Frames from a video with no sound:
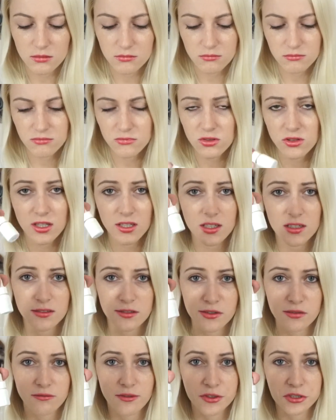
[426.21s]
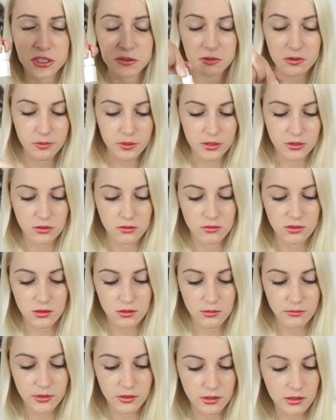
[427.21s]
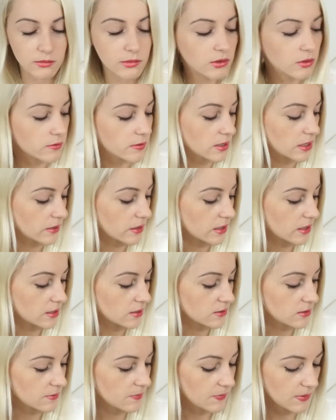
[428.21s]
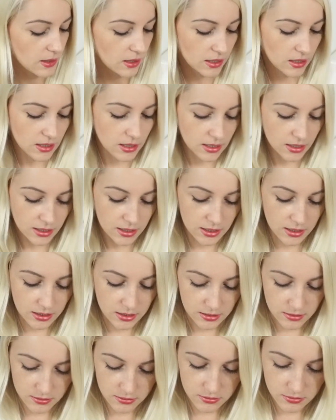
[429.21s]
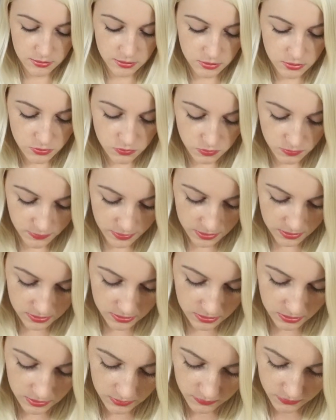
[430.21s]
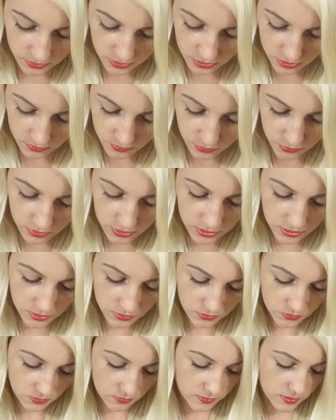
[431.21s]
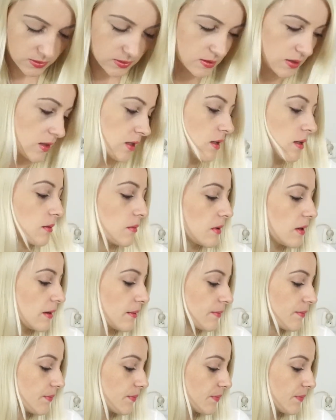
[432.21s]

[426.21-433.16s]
No takie serum, wiecie, z pipetką, no nie będę chyba go na razie. Nic tu więcej nie wygrzebuje, nic tu więcej nie ma.